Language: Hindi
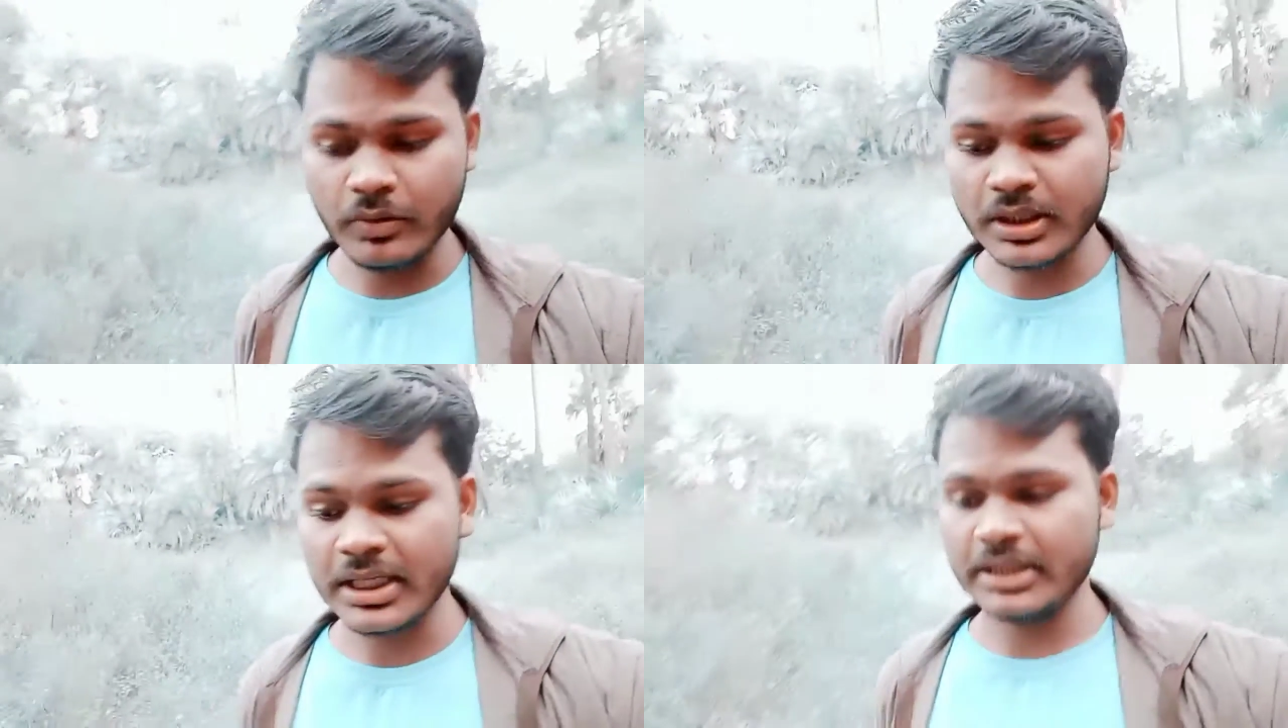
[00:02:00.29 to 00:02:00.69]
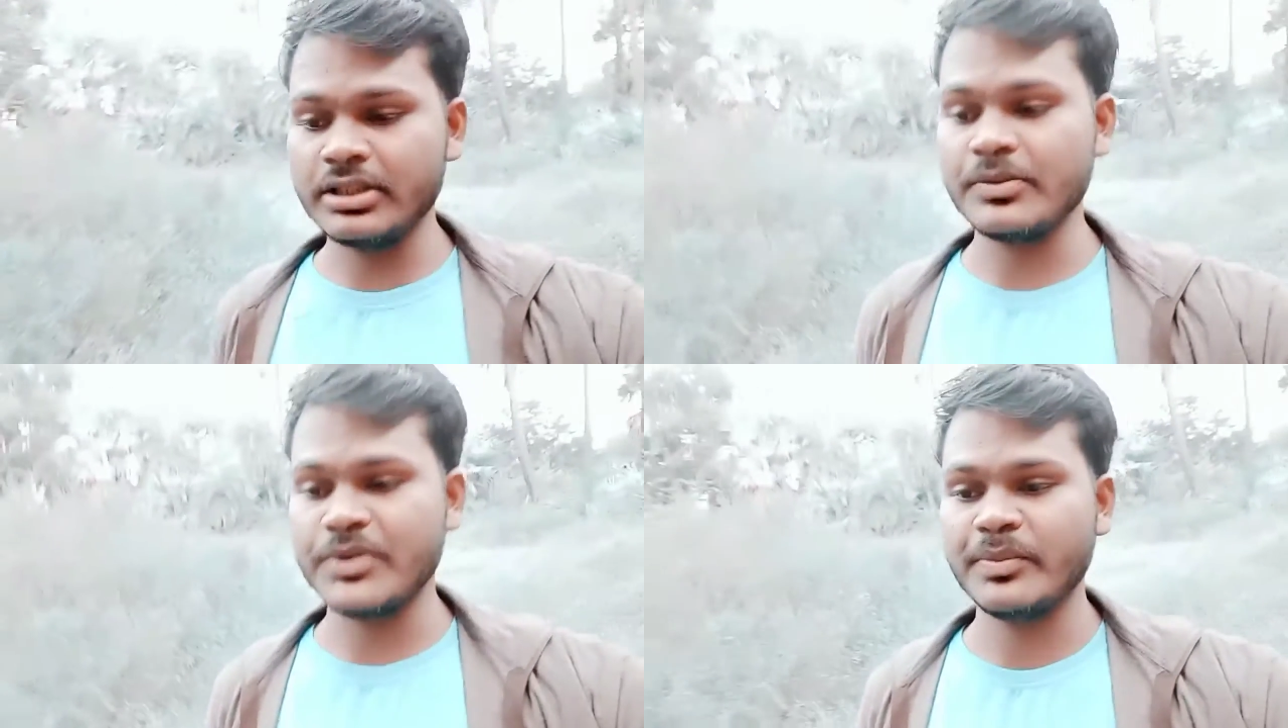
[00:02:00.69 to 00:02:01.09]
होगा कि
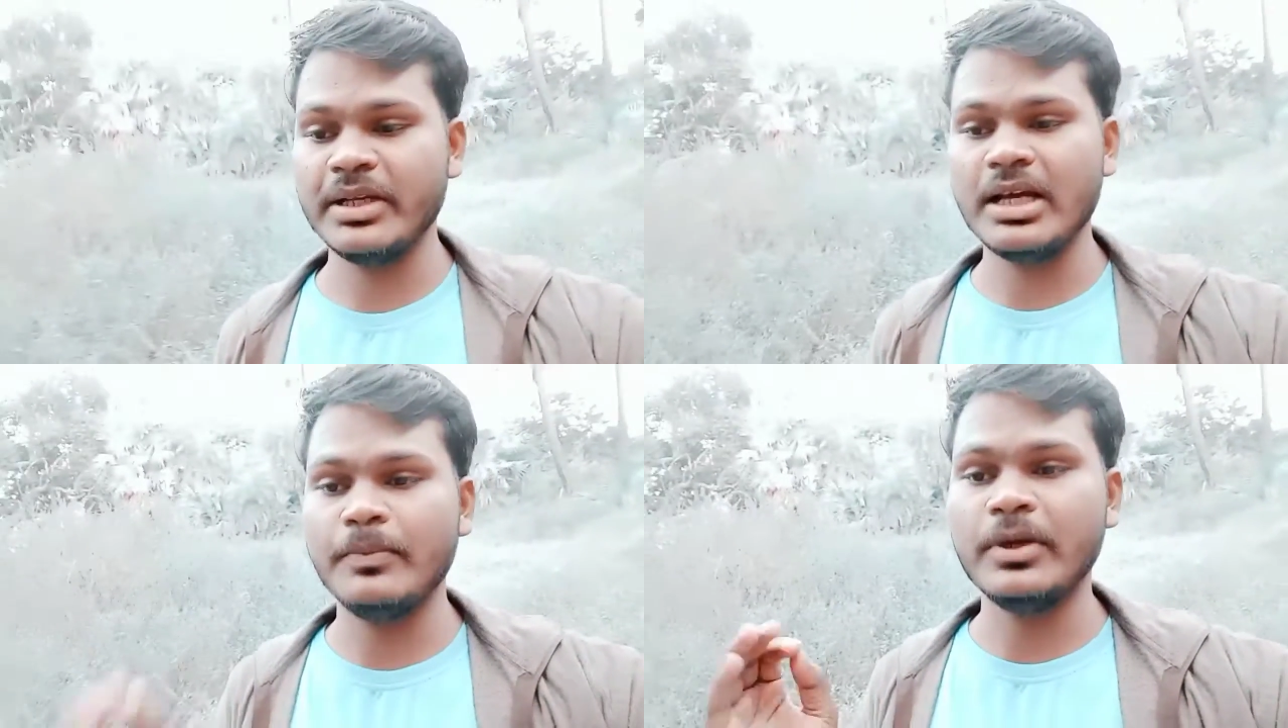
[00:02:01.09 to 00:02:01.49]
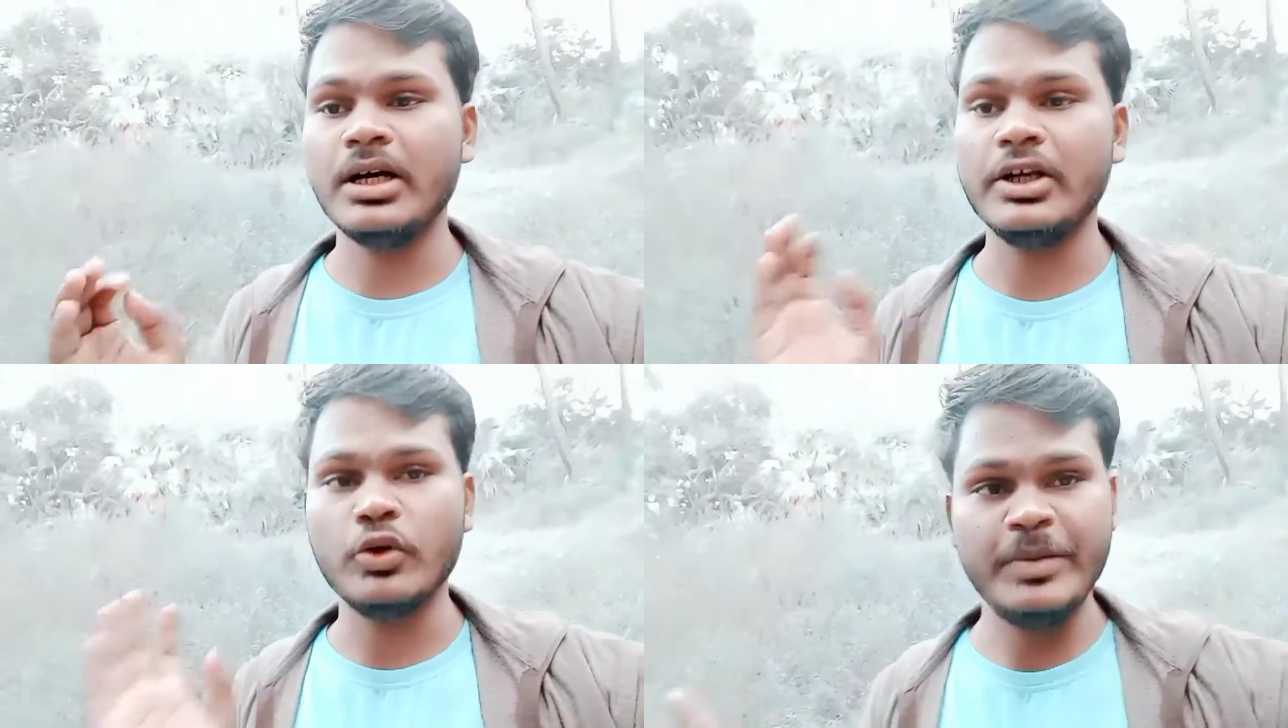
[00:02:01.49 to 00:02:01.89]
सबसे पहले
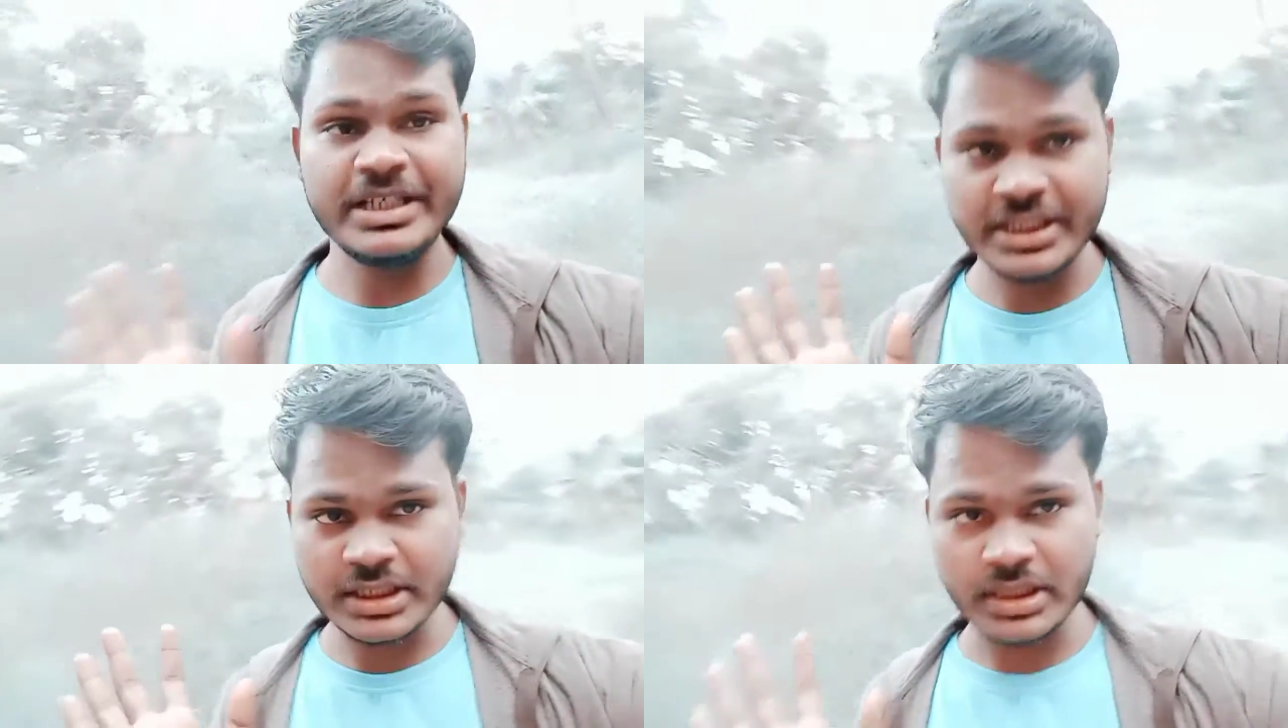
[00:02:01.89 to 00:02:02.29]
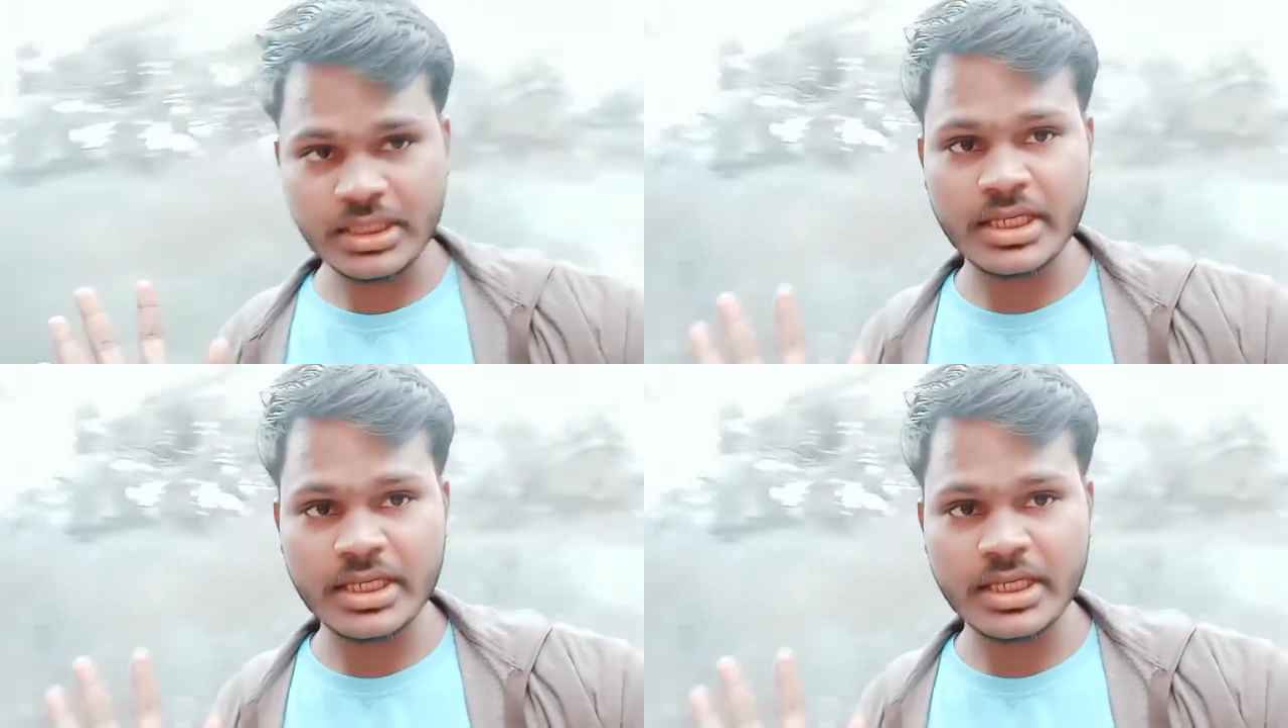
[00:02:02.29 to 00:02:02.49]
आपका डॉक्यूमेंट चेक किया